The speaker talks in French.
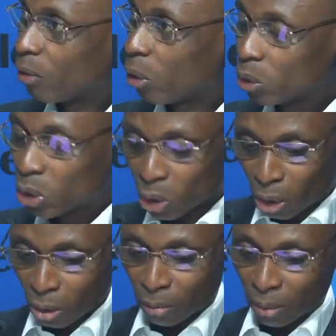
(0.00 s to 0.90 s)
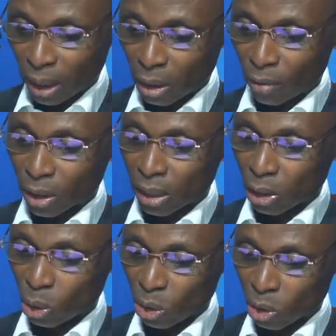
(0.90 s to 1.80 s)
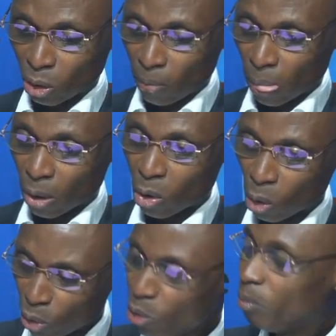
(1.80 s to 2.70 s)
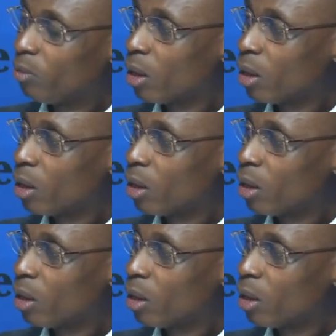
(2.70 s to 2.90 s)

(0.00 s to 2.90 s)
Donc, ce sont des revendications qui sont connues